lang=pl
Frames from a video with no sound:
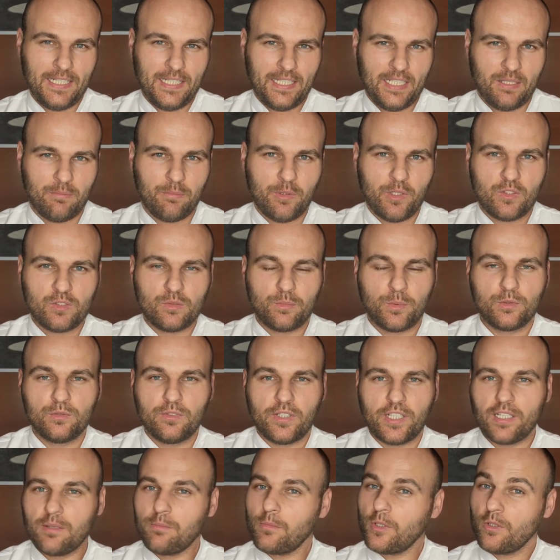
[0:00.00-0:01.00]
Biorąc pod
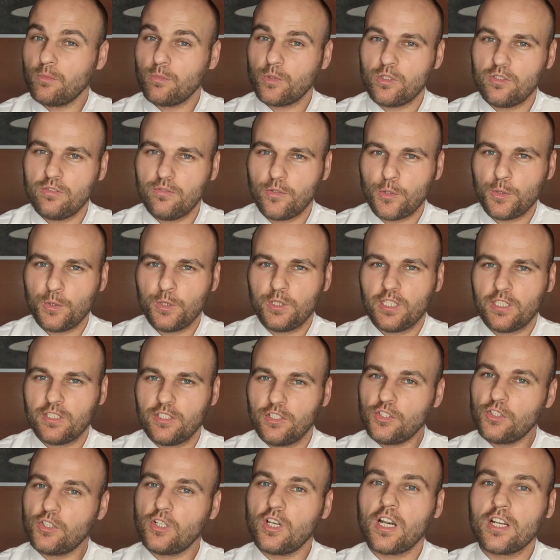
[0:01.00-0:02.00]
uwagę moje możliwości
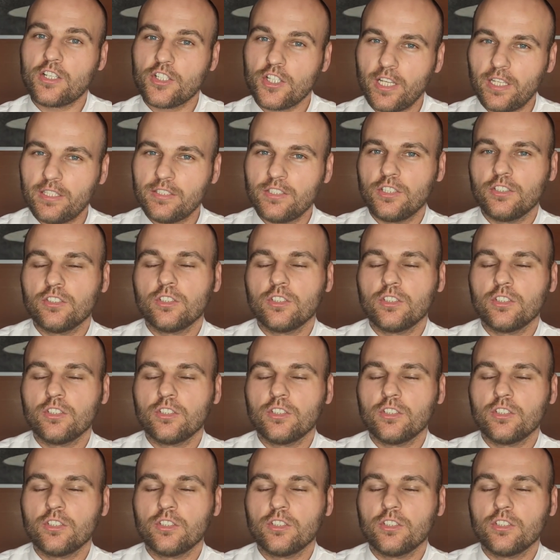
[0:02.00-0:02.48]
techniczne oraz chęci,